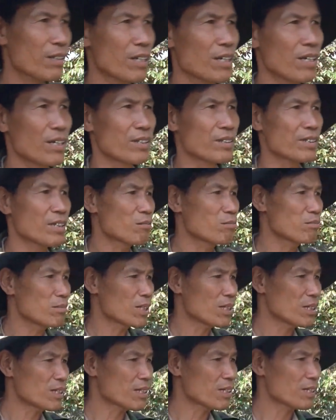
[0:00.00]
ở trong
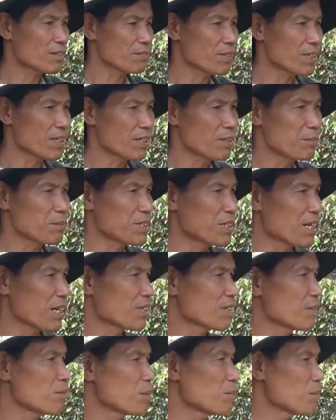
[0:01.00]
cà phê thì mình chặt
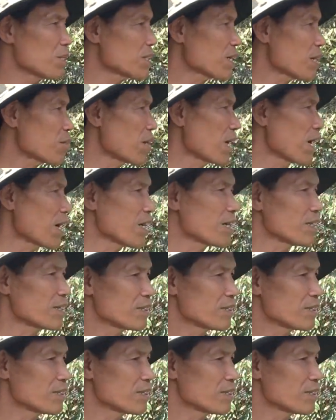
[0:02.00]
thì mình mới chăm lại.